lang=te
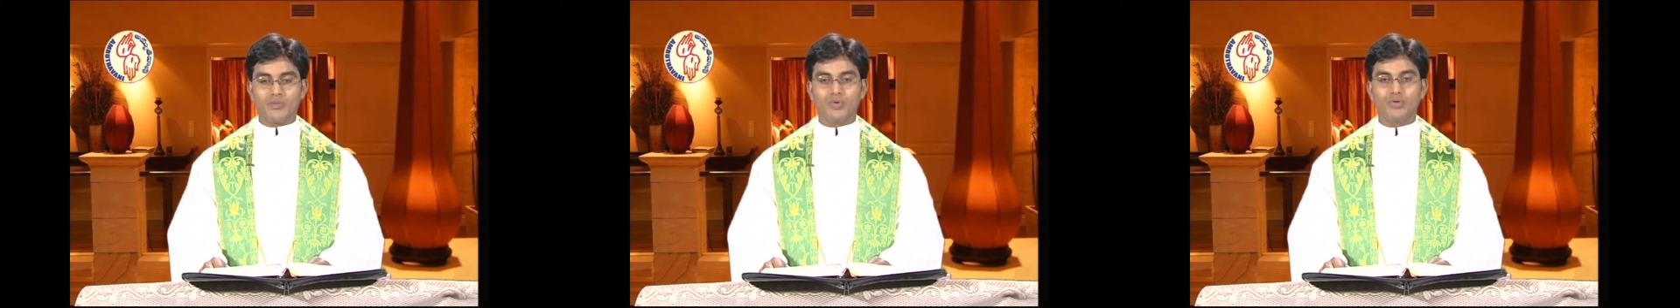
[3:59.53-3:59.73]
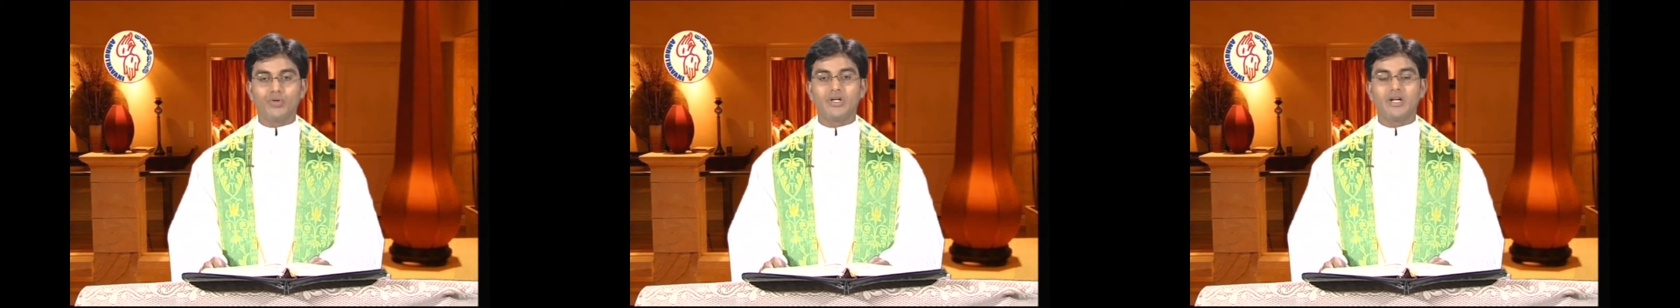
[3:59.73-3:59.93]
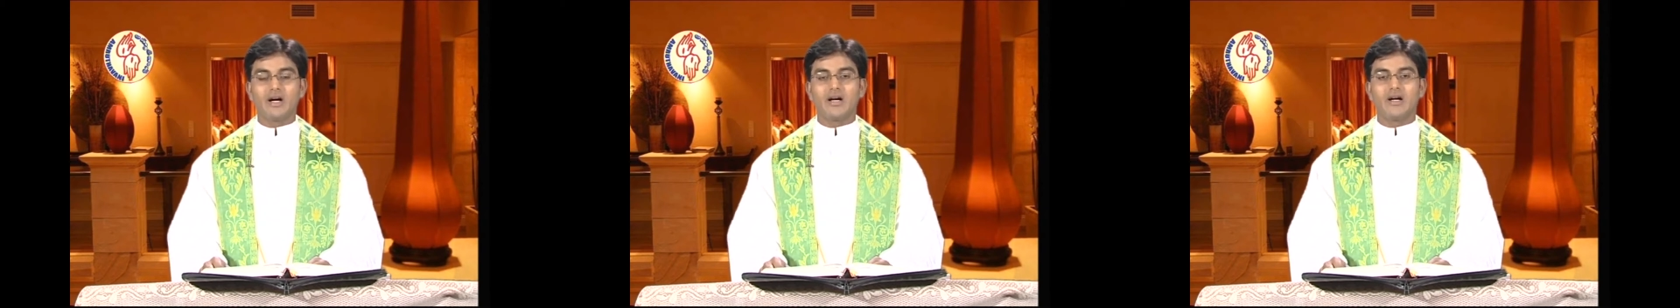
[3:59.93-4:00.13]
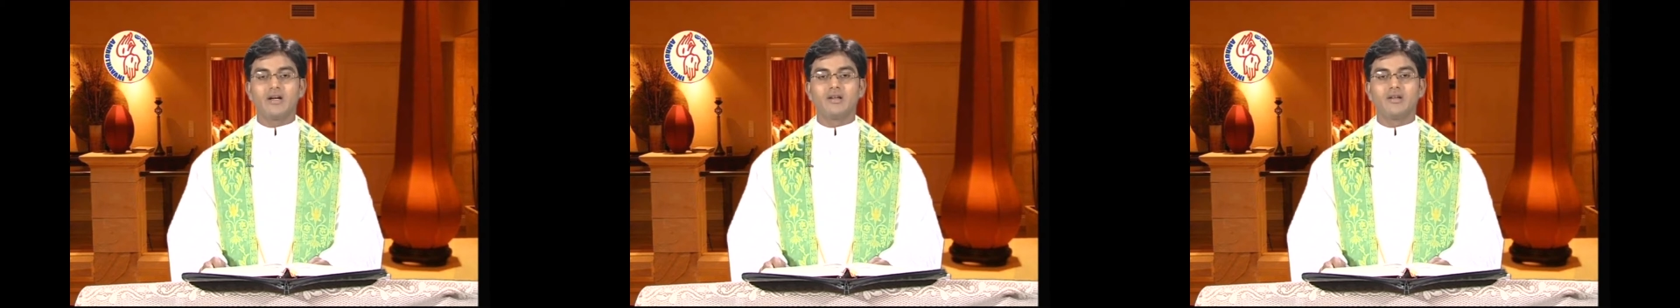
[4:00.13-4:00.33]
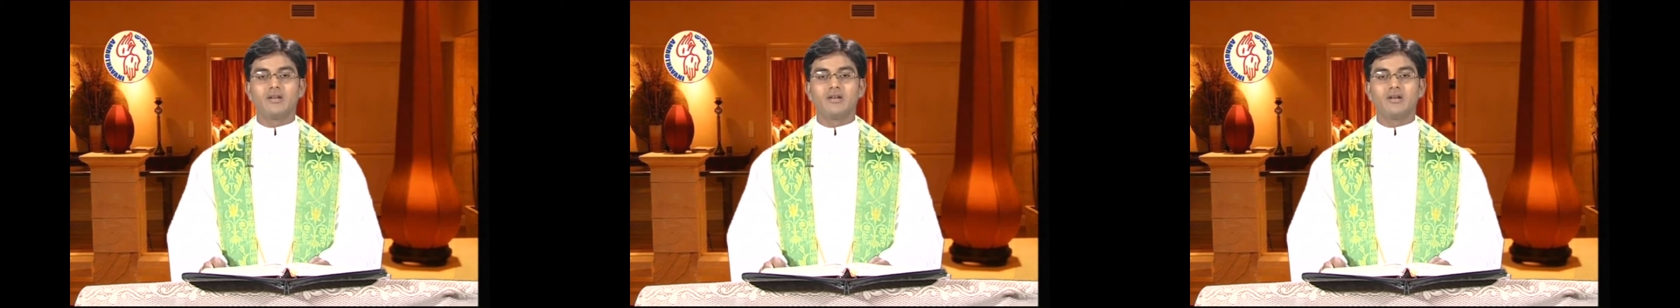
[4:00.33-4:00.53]
ముందుగా
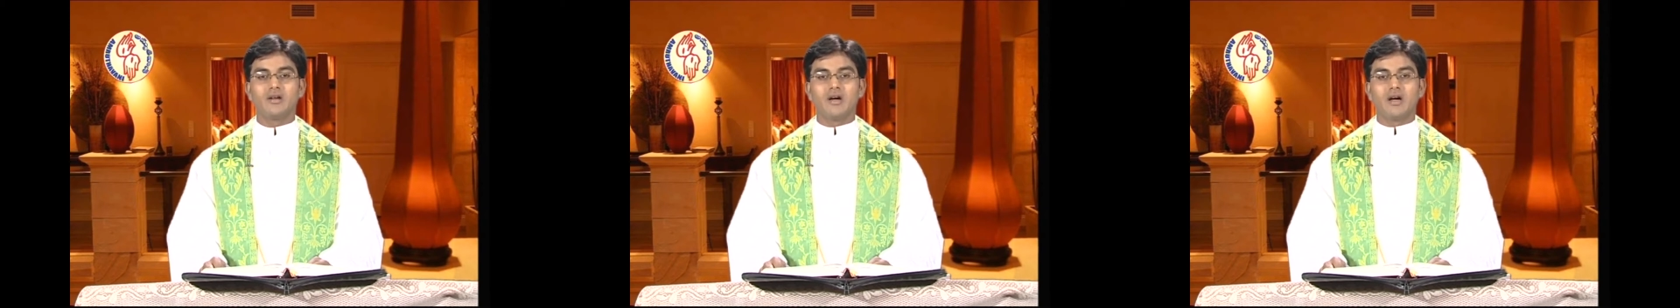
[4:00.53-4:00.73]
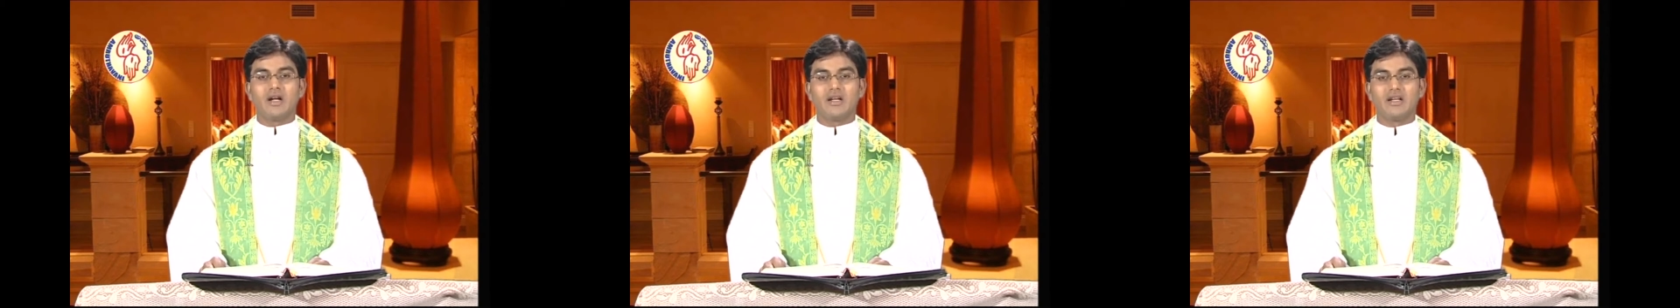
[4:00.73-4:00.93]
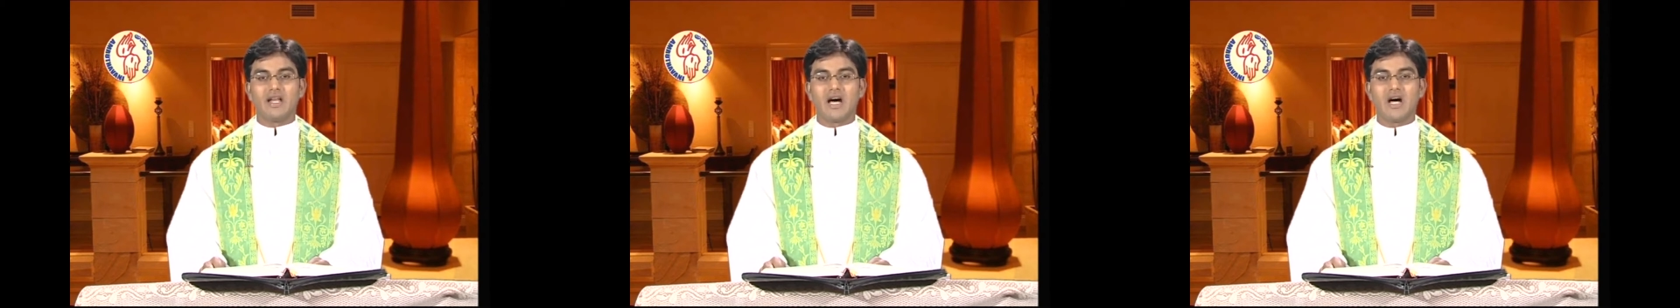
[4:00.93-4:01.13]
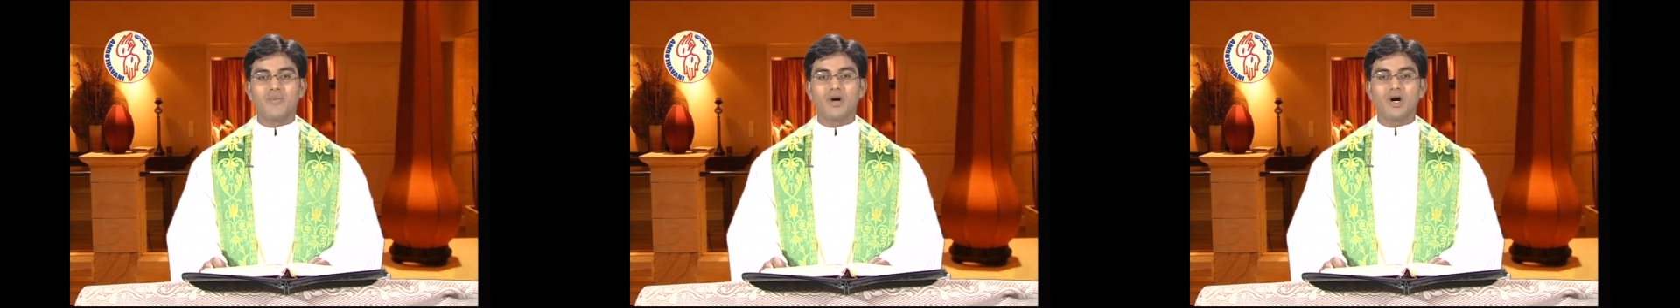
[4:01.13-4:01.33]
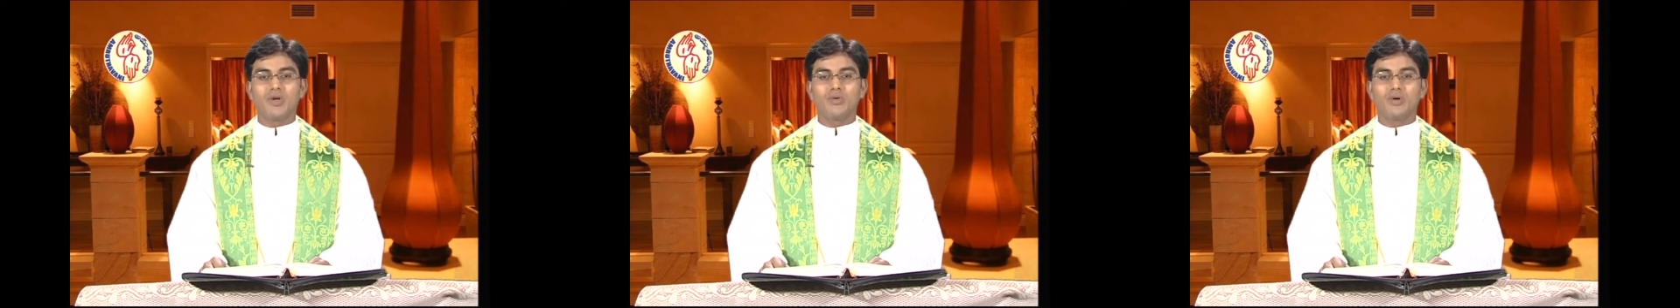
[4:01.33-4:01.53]

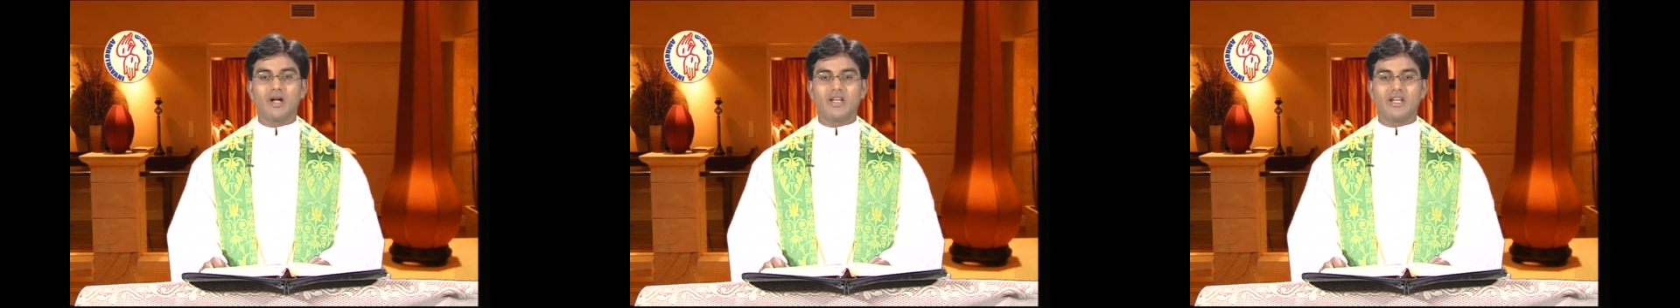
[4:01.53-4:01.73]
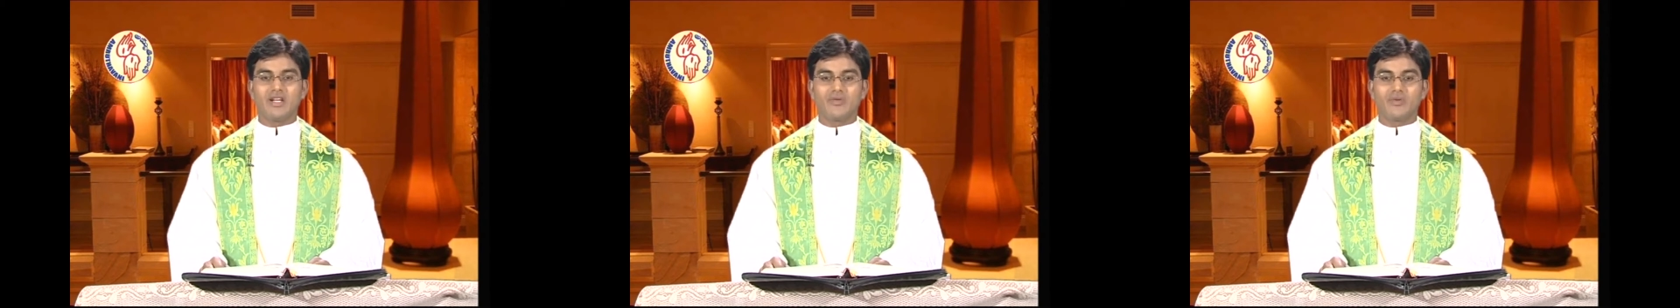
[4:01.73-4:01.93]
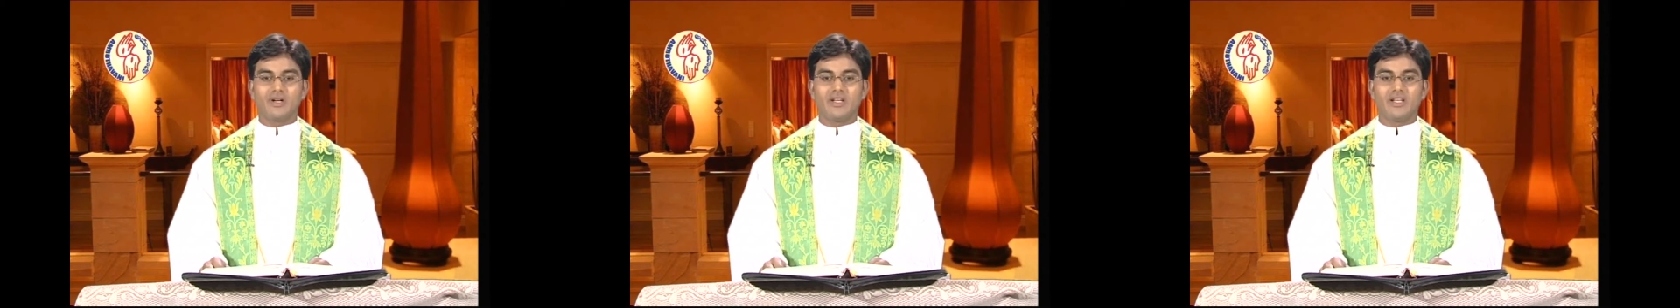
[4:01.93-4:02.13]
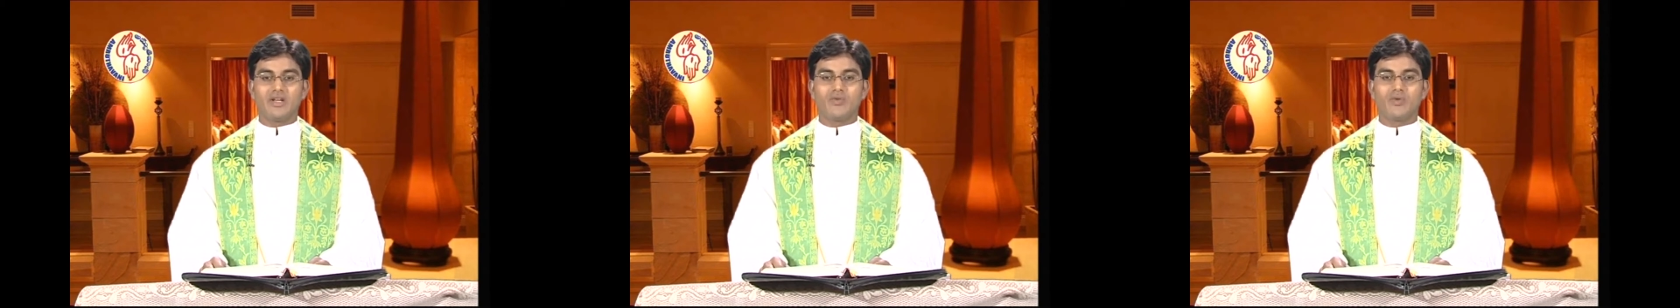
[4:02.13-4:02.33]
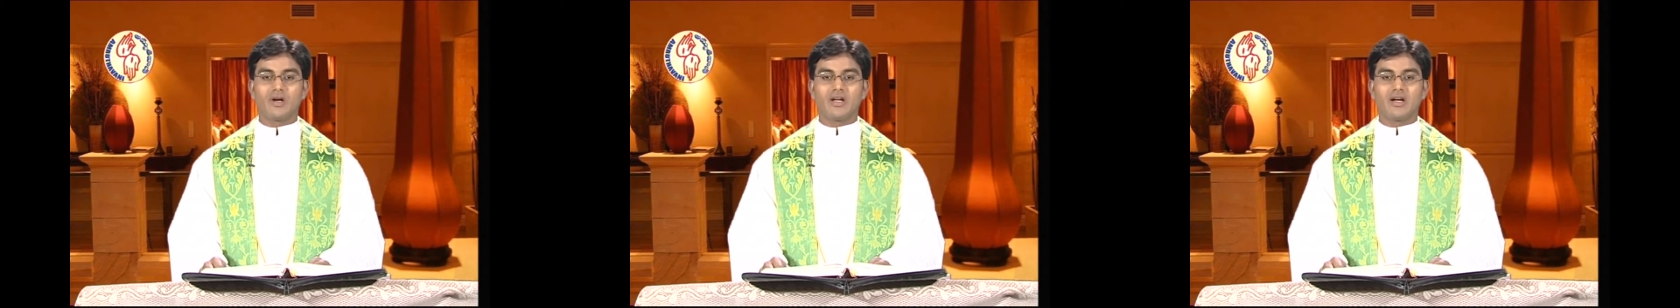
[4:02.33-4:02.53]
నామాను అనేటువంటి
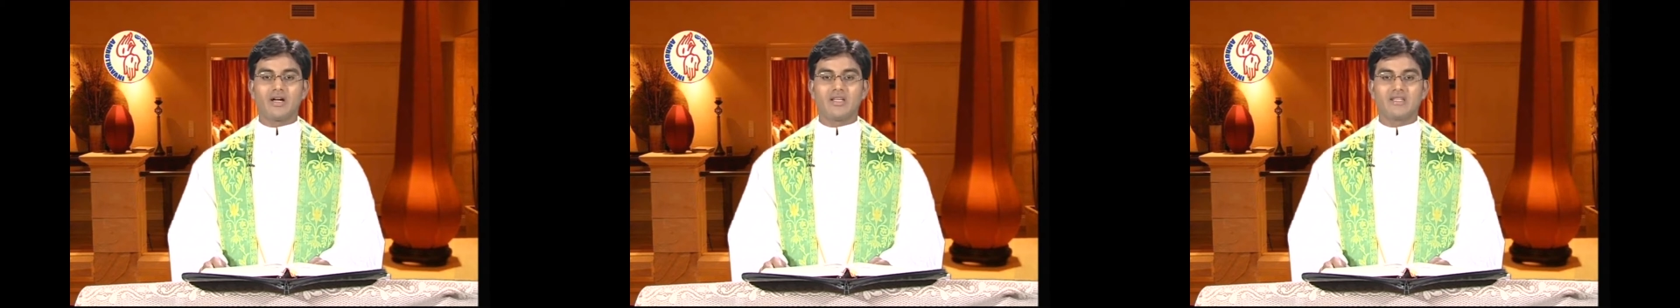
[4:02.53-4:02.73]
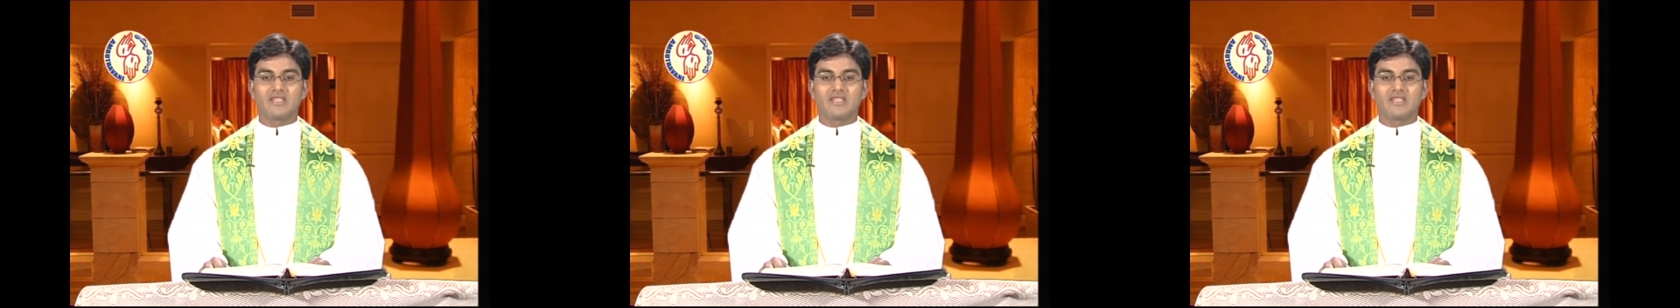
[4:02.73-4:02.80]
ఒక